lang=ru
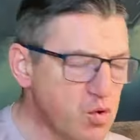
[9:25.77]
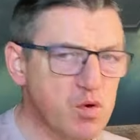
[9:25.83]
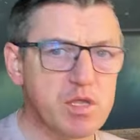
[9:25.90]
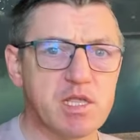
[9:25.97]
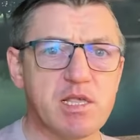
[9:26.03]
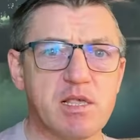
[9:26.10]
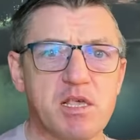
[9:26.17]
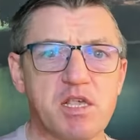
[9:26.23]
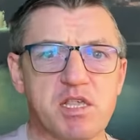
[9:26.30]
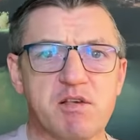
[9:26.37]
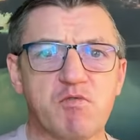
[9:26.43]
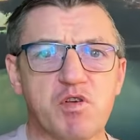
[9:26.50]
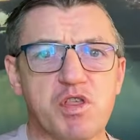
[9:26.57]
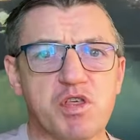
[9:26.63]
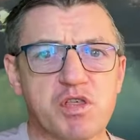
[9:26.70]
Вот
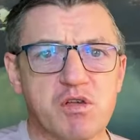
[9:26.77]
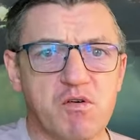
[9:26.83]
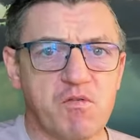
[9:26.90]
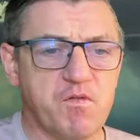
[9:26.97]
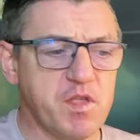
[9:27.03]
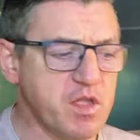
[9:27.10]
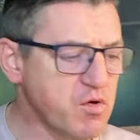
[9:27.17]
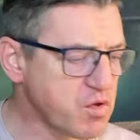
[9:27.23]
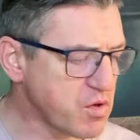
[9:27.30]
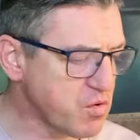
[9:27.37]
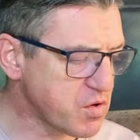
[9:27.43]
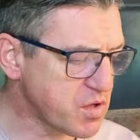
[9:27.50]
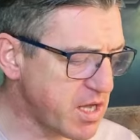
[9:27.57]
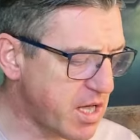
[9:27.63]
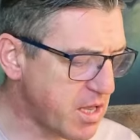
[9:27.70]
из сегодняшнего видео
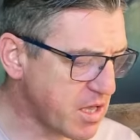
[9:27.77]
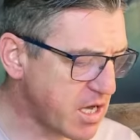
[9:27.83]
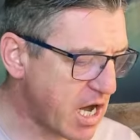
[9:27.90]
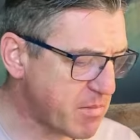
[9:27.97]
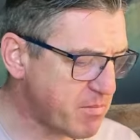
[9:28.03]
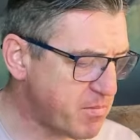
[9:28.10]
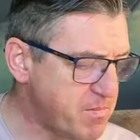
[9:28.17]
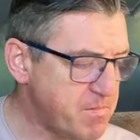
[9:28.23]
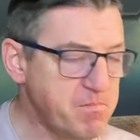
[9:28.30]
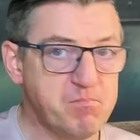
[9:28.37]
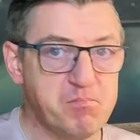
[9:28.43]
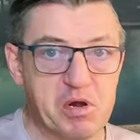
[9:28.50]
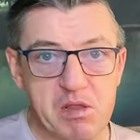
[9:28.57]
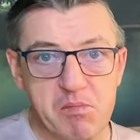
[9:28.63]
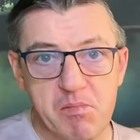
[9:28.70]
ты узнал, как
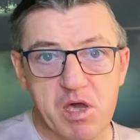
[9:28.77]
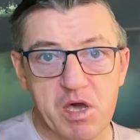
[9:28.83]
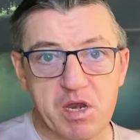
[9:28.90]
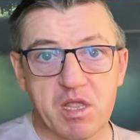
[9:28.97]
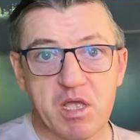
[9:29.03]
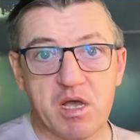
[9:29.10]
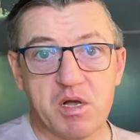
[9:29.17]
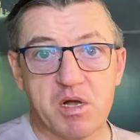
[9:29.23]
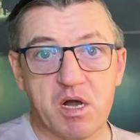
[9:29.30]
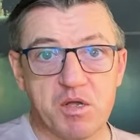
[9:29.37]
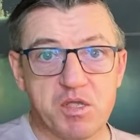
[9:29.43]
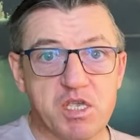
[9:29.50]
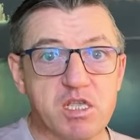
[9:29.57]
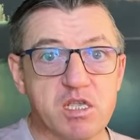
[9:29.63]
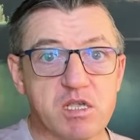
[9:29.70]
примерно
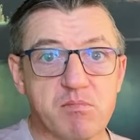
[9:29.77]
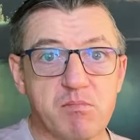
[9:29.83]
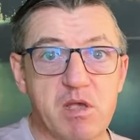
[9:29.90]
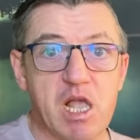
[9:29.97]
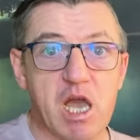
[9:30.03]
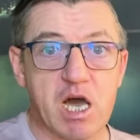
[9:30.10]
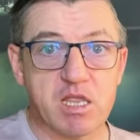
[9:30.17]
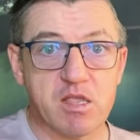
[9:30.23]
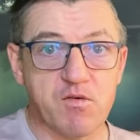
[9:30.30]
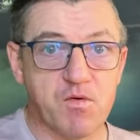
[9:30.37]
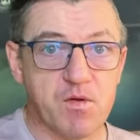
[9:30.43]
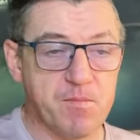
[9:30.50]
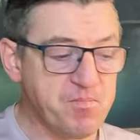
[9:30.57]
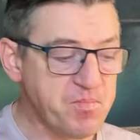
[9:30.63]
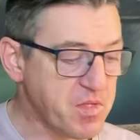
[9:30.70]
один из
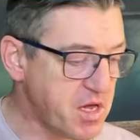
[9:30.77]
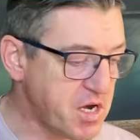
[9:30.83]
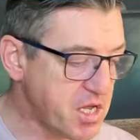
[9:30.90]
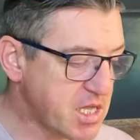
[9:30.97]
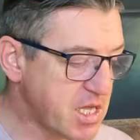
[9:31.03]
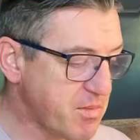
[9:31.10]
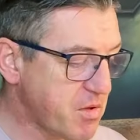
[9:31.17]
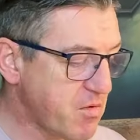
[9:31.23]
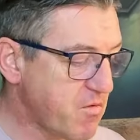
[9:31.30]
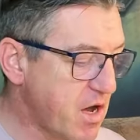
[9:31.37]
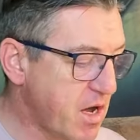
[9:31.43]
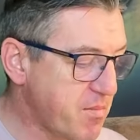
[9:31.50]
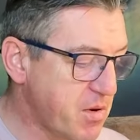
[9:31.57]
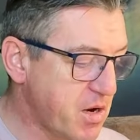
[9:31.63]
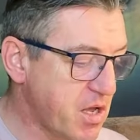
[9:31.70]
миллиардов
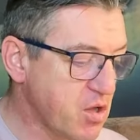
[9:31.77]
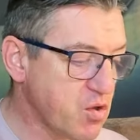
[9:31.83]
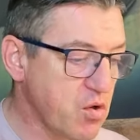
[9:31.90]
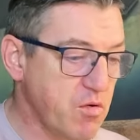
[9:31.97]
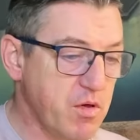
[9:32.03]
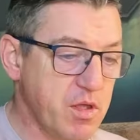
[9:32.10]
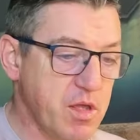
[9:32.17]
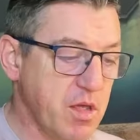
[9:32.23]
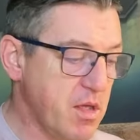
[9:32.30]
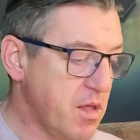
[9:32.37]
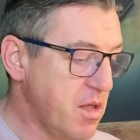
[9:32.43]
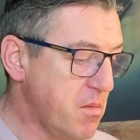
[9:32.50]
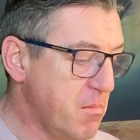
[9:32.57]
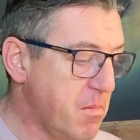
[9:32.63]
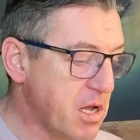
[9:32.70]
рецептов, как приготовить
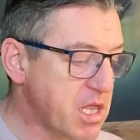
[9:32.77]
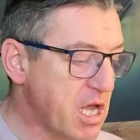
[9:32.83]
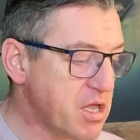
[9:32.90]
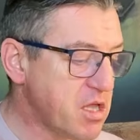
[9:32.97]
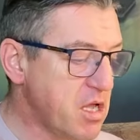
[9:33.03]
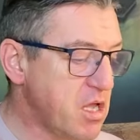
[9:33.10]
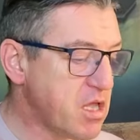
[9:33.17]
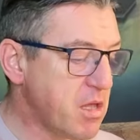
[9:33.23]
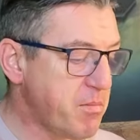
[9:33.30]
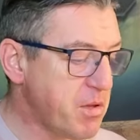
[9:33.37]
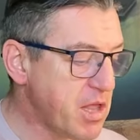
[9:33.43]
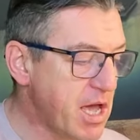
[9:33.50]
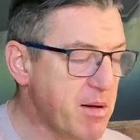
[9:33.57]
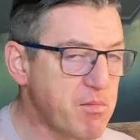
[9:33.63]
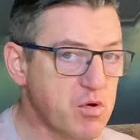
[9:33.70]
батат или
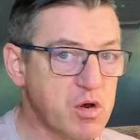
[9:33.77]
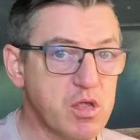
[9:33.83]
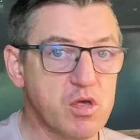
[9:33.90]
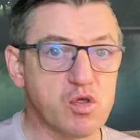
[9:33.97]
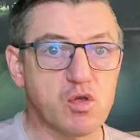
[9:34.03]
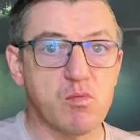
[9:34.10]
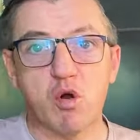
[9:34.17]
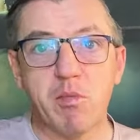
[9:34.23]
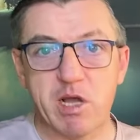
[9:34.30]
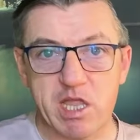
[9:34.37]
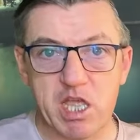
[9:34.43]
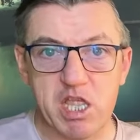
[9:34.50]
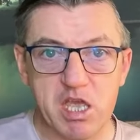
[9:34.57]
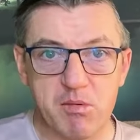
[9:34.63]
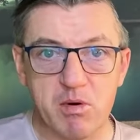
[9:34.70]
топинамбур, или что
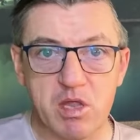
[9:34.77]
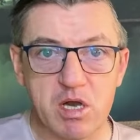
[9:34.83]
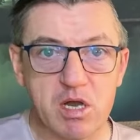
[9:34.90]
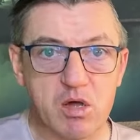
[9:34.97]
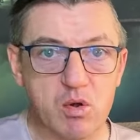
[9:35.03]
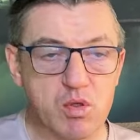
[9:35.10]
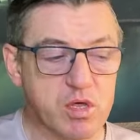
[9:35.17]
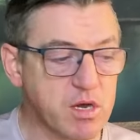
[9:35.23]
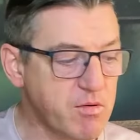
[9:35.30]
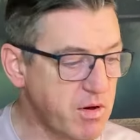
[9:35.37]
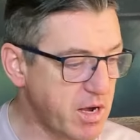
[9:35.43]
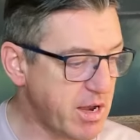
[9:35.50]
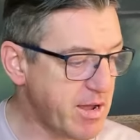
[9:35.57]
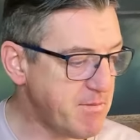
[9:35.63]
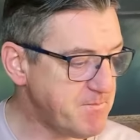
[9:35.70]
бы это ни было, короче
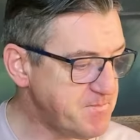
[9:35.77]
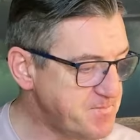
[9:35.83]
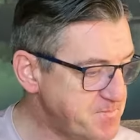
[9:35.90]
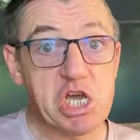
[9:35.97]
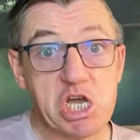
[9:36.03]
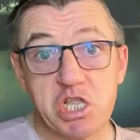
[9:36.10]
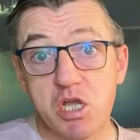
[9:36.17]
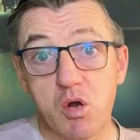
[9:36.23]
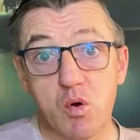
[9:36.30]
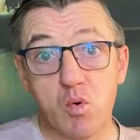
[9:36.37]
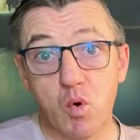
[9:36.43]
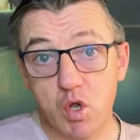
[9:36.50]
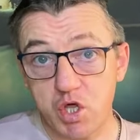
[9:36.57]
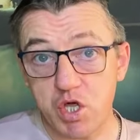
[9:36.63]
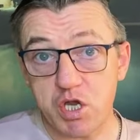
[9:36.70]
говоря. И это
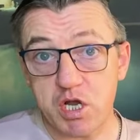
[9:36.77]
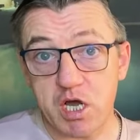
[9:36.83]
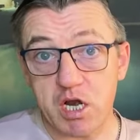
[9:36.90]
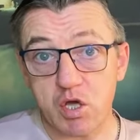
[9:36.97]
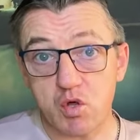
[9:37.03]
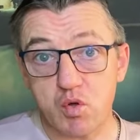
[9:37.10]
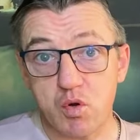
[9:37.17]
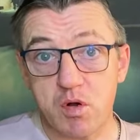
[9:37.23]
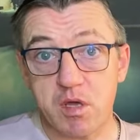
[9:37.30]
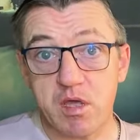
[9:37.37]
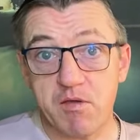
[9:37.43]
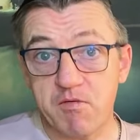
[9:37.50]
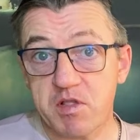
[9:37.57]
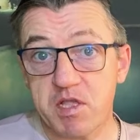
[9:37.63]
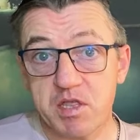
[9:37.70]
очень
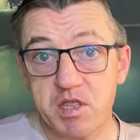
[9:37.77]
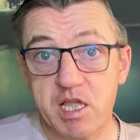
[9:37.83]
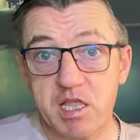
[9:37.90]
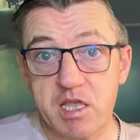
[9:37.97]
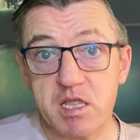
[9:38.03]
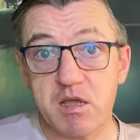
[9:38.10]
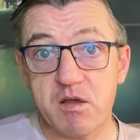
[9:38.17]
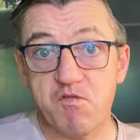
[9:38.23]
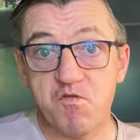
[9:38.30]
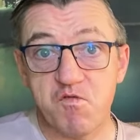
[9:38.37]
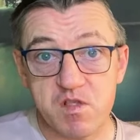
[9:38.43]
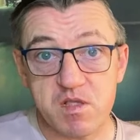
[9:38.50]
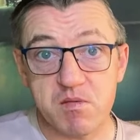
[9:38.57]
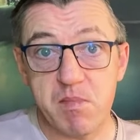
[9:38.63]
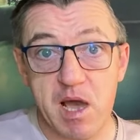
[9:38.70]
хорошо, и возъедать это
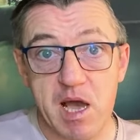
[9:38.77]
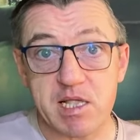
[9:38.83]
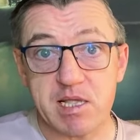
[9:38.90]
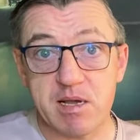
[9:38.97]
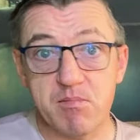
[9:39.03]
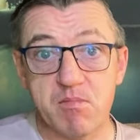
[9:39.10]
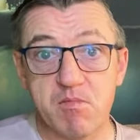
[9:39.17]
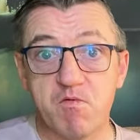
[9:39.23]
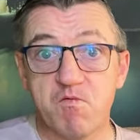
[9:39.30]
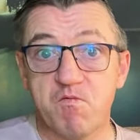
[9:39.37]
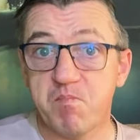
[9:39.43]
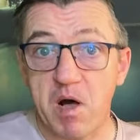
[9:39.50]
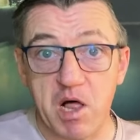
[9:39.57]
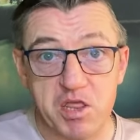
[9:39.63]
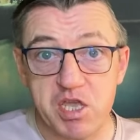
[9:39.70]
с мясом
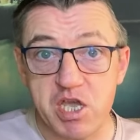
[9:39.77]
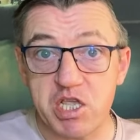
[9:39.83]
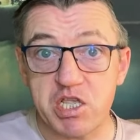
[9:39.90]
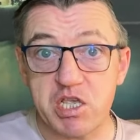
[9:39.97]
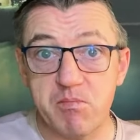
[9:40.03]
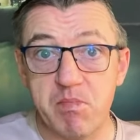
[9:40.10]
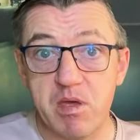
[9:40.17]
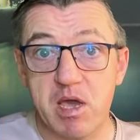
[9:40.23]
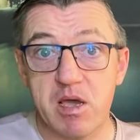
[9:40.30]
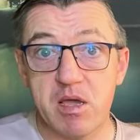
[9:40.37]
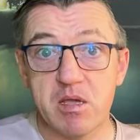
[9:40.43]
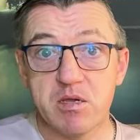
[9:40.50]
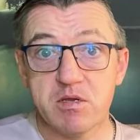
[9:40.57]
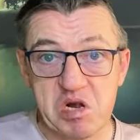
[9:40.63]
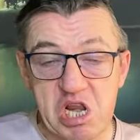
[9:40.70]
вполне
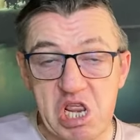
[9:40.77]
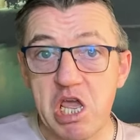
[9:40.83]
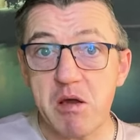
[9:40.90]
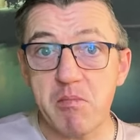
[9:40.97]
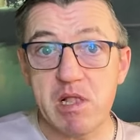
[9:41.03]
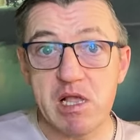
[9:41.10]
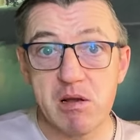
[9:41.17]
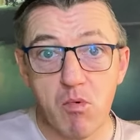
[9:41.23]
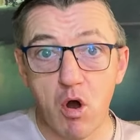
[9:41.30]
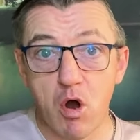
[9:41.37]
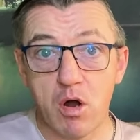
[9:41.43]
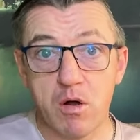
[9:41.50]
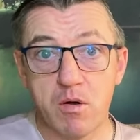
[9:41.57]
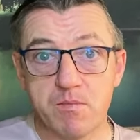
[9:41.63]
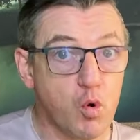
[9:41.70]
себе
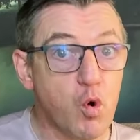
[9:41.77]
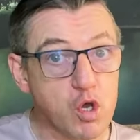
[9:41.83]
приемлемо.